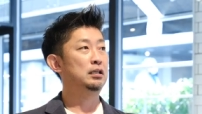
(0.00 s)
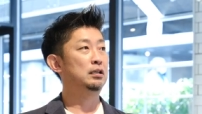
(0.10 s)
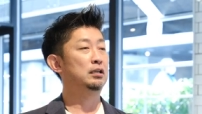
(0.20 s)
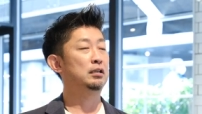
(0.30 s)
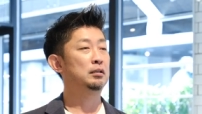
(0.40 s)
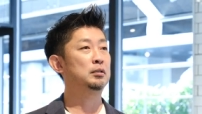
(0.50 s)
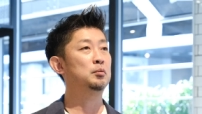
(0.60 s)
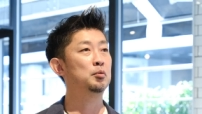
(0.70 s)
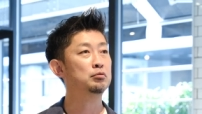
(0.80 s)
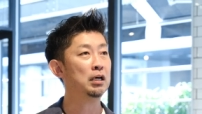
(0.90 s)
大輔さん
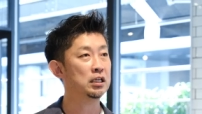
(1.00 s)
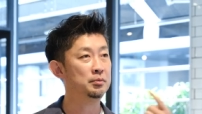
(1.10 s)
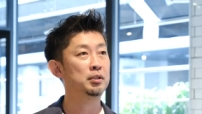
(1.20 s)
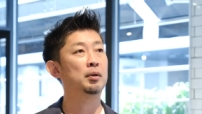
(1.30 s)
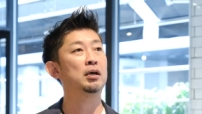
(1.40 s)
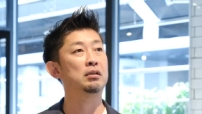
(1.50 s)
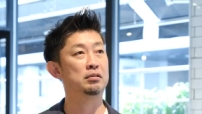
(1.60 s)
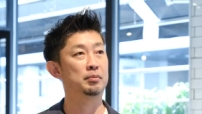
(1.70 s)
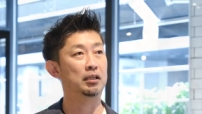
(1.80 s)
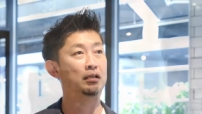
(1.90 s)
に自分
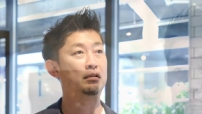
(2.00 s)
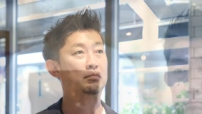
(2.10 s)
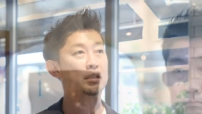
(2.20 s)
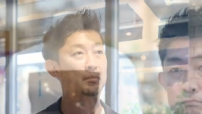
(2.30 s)
で撮った写真